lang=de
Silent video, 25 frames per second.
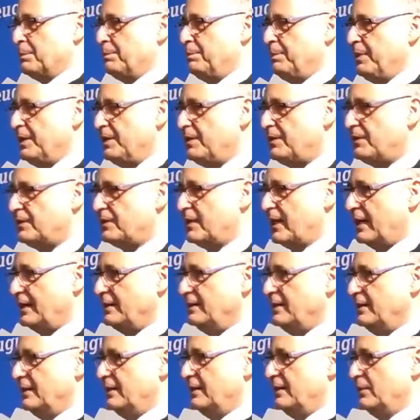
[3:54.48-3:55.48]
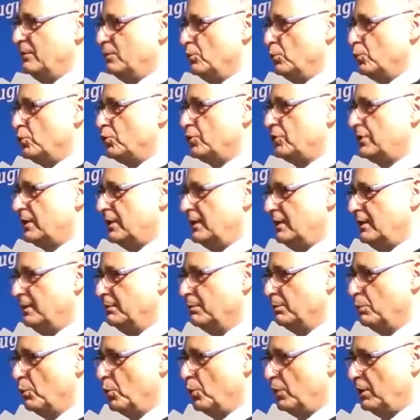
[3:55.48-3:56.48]
bis dann die Industrie
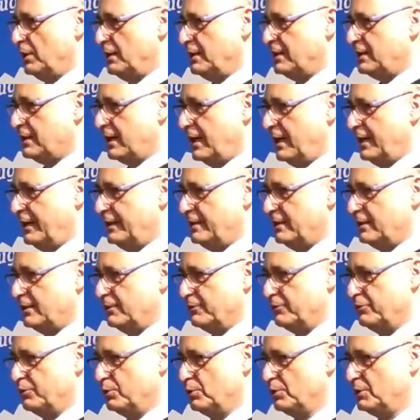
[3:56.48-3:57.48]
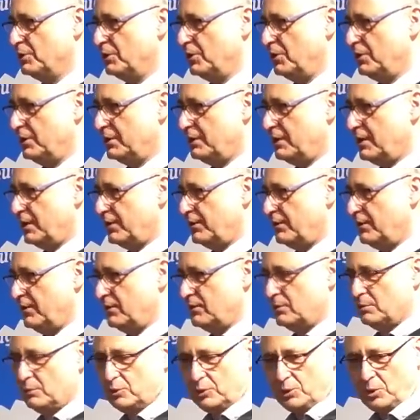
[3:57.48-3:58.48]
Möglichkeiten gefunden hat, dass
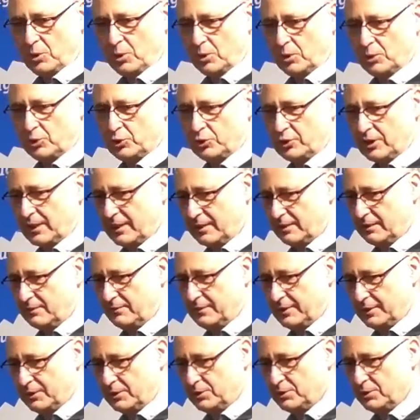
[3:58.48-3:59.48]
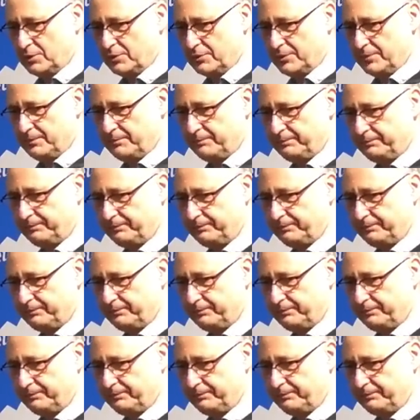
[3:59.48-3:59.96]
diese Motoren stärker werden dürfen.